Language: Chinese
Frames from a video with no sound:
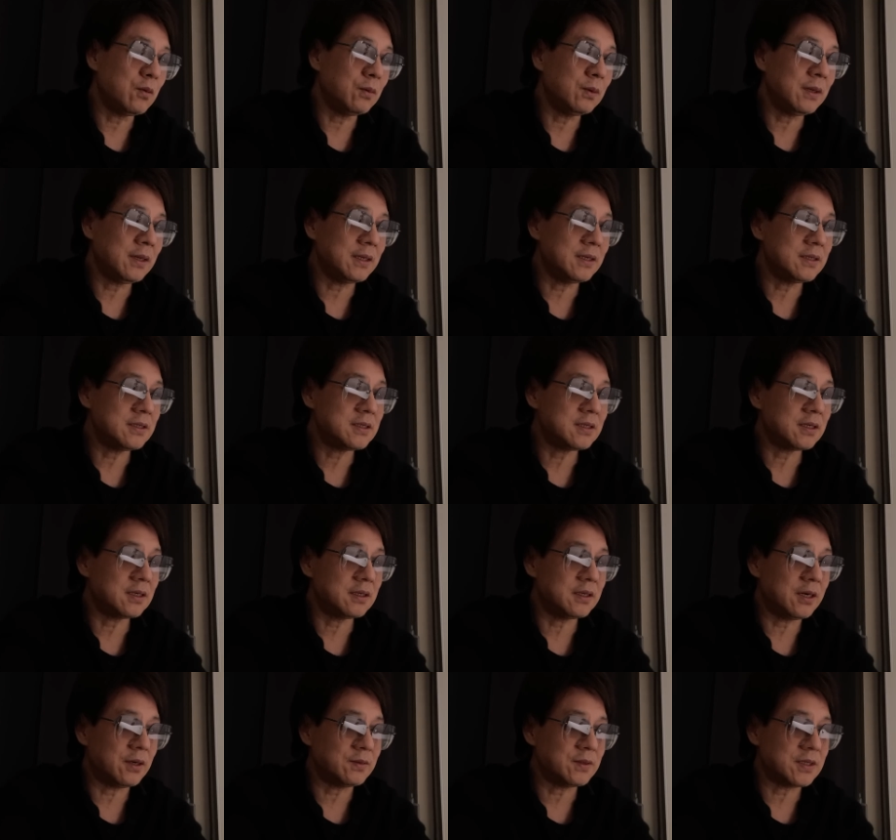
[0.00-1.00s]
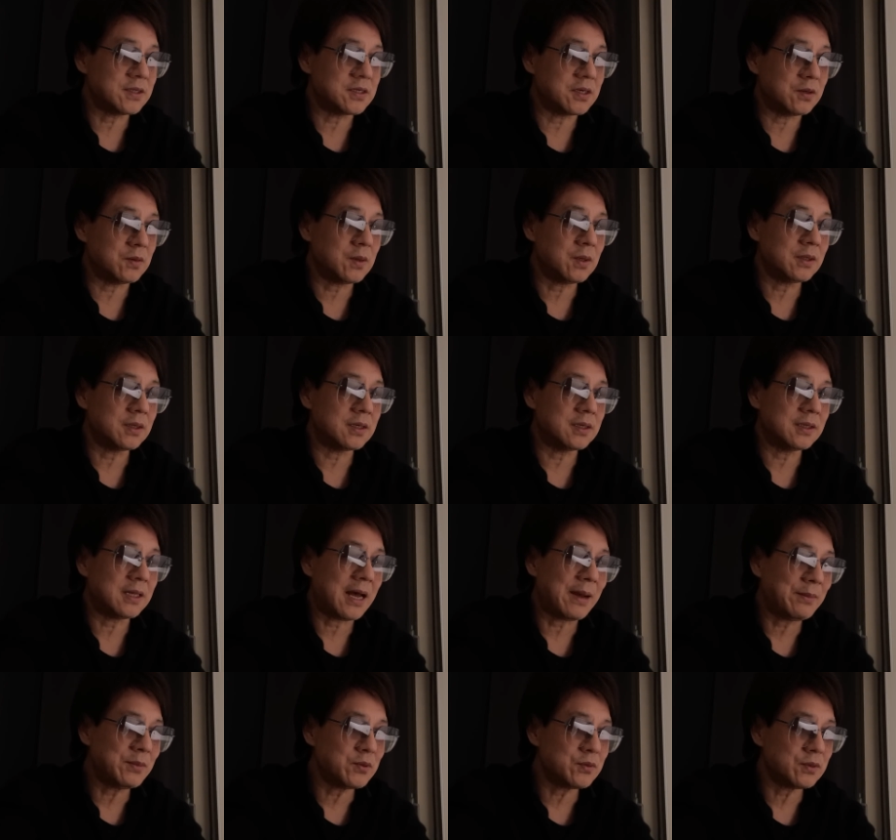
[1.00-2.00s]
我问了一些个了解情况的人，
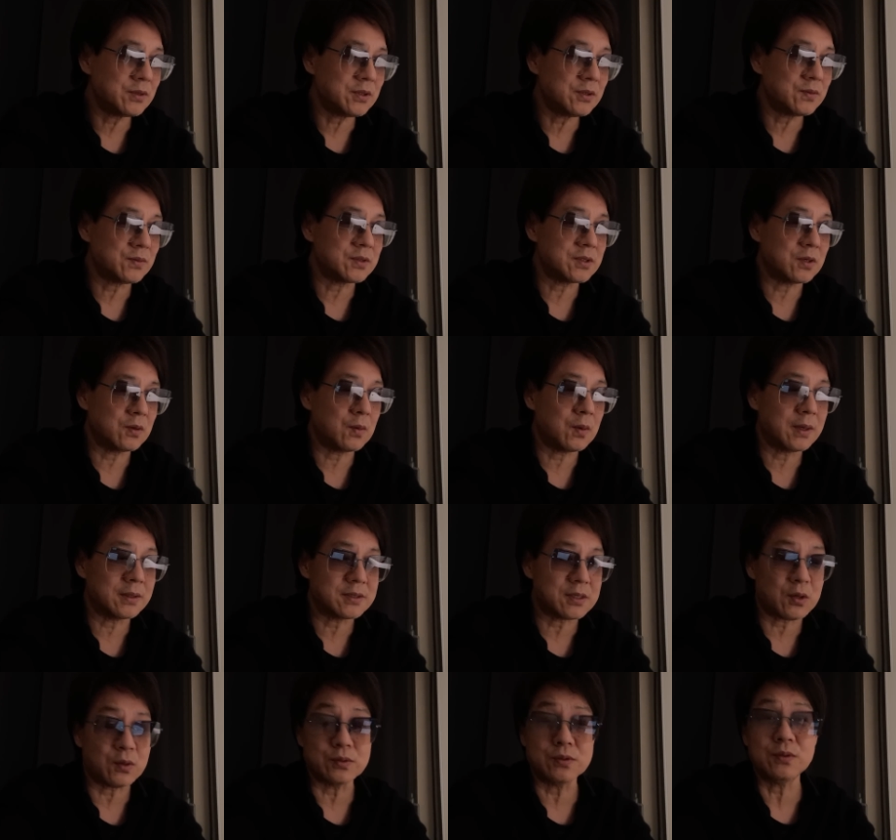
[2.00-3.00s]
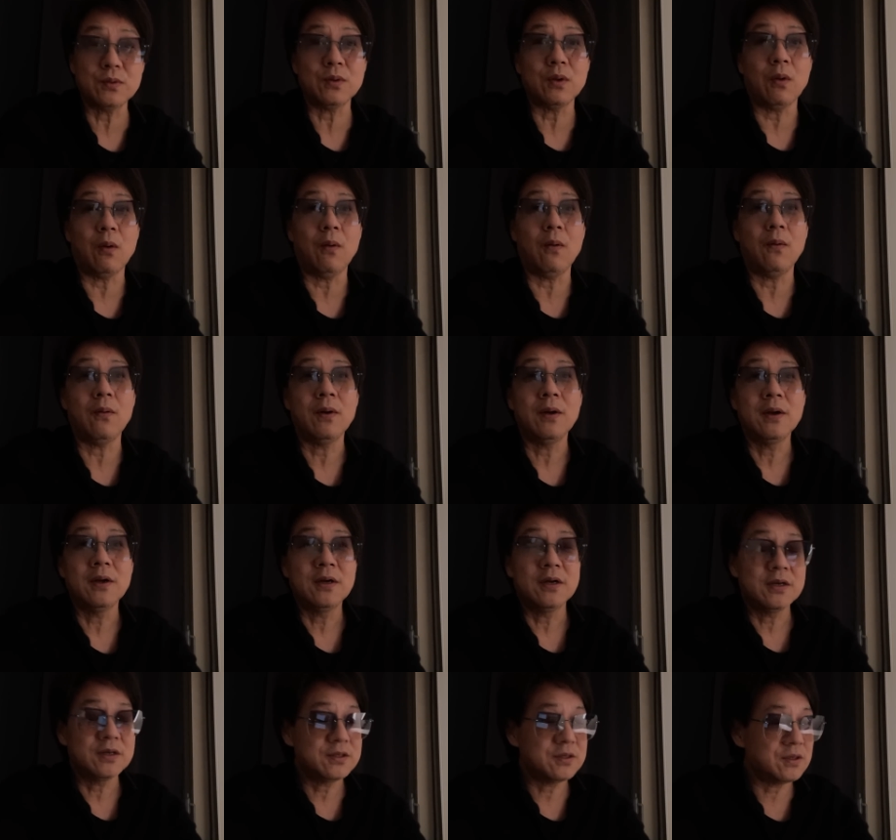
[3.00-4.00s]
他们说这种情况啊早就有，
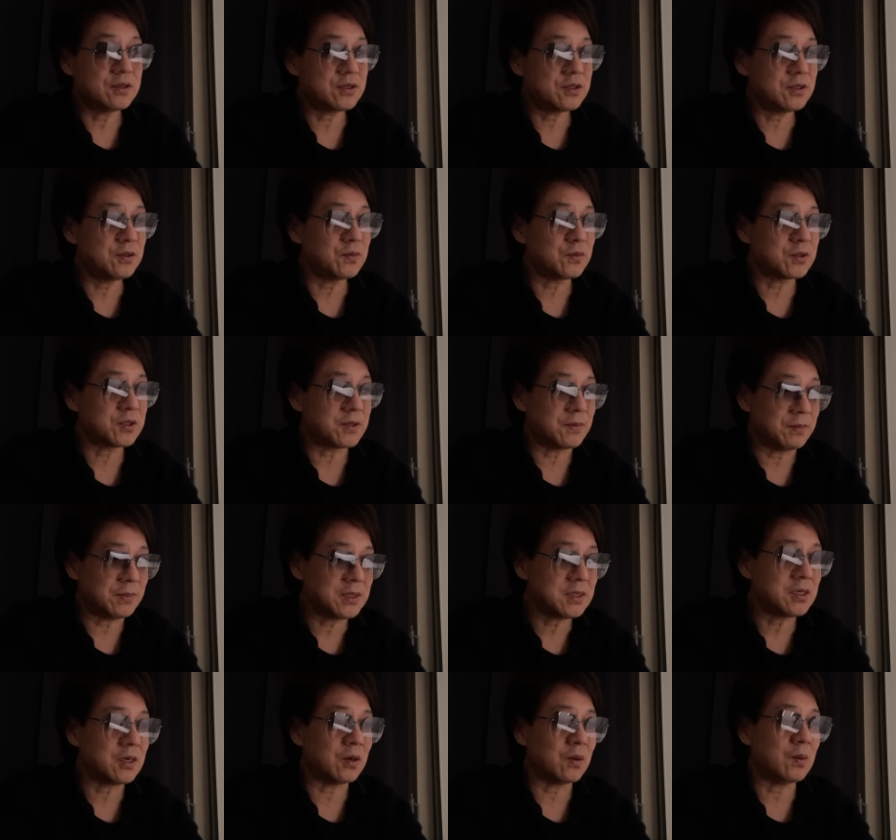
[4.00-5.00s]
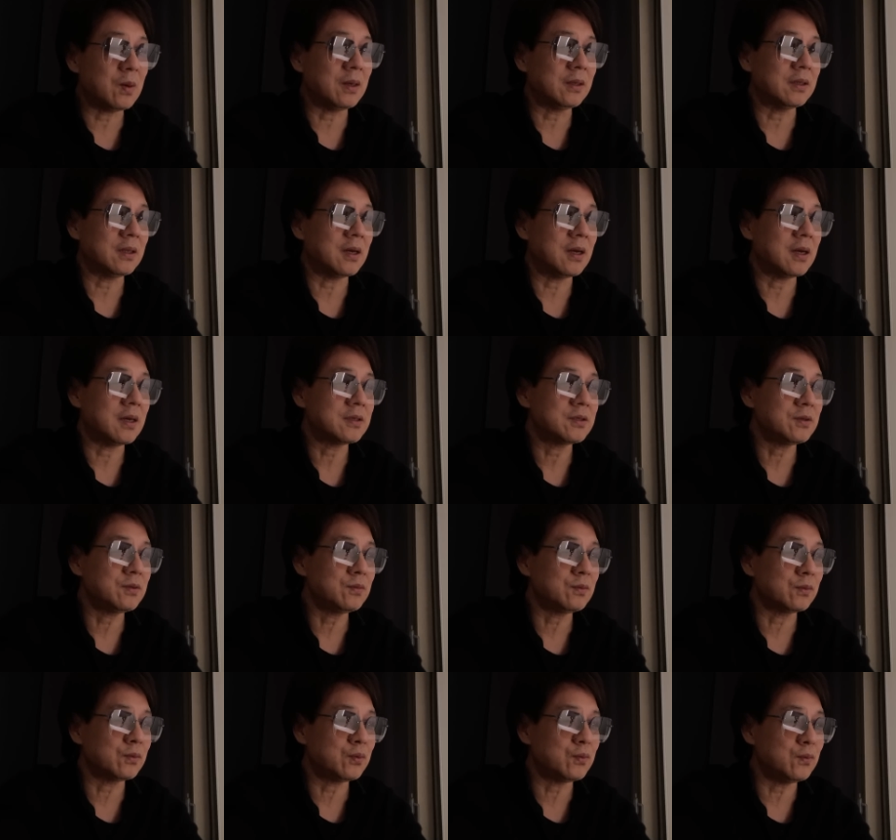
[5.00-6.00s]
是是一种什么情况呢？是一
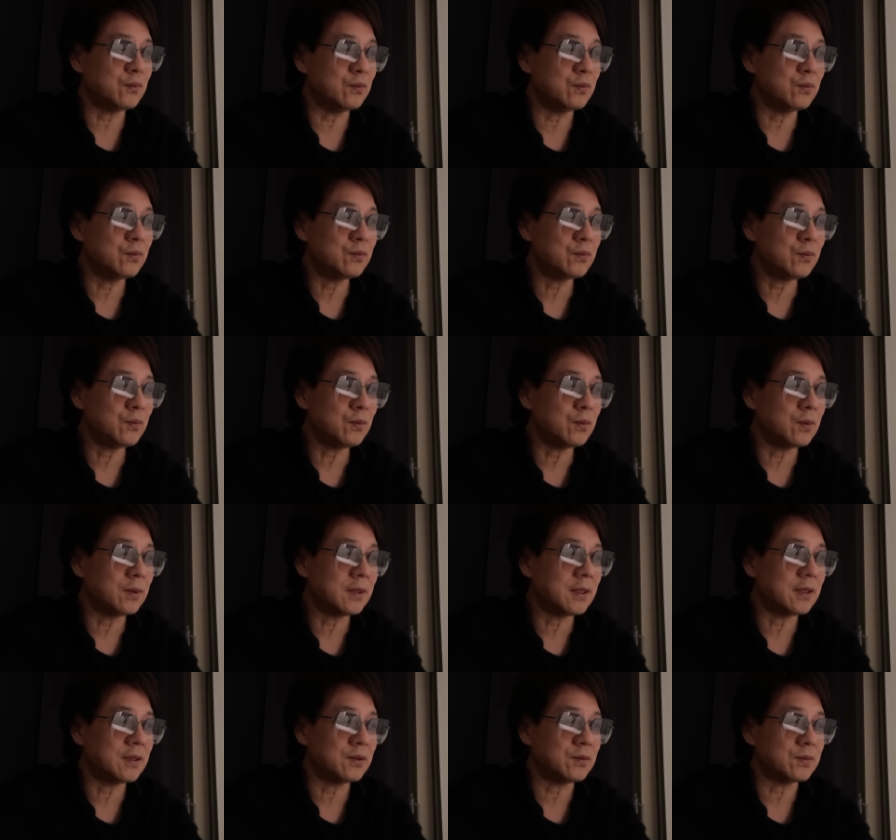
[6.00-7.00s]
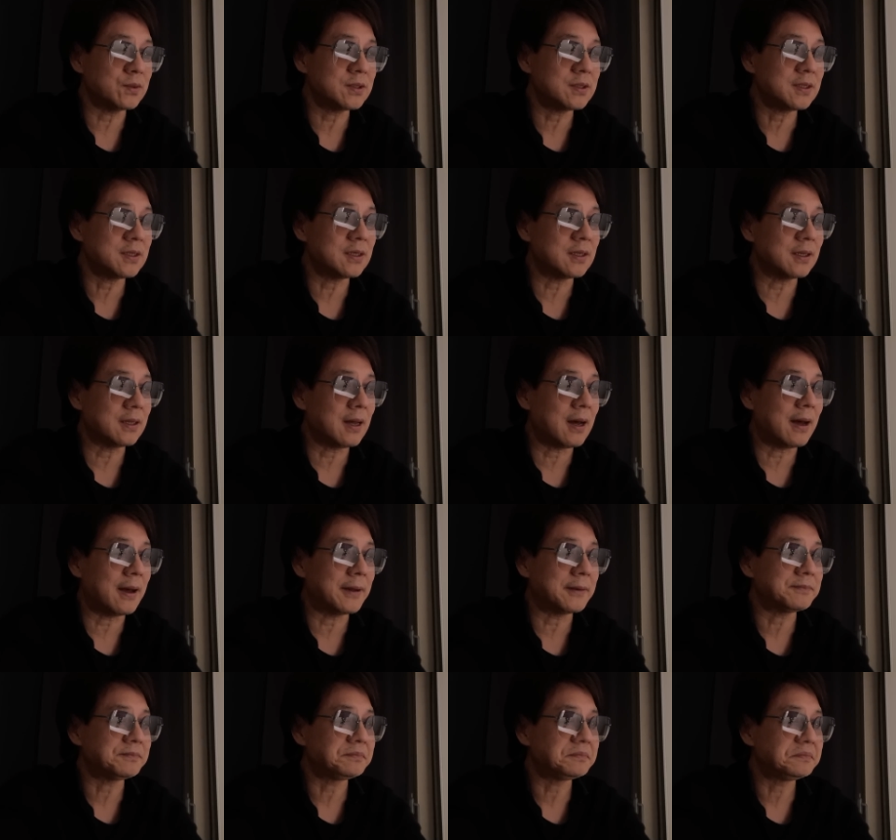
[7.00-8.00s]
种土公中国的有些个人
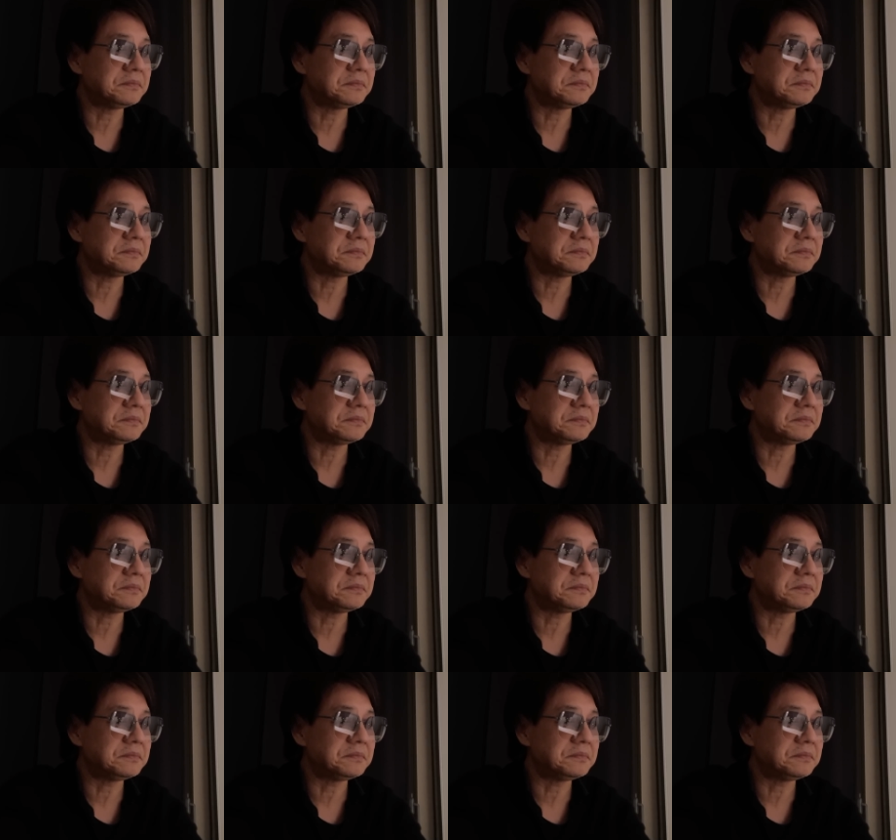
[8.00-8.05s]
呐。